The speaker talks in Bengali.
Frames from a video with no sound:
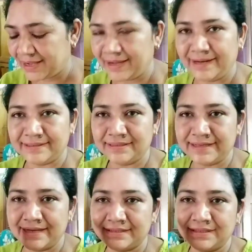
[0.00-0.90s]
আর একটা
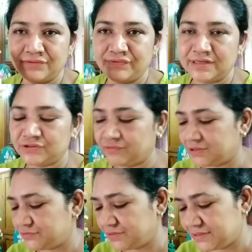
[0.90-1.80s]
ট্যান ক্লিয়ার ফেস
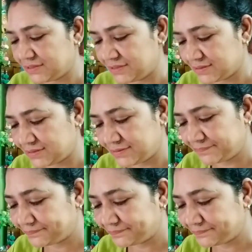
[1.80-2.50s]
ওয়াশও কিনে নিয়েছি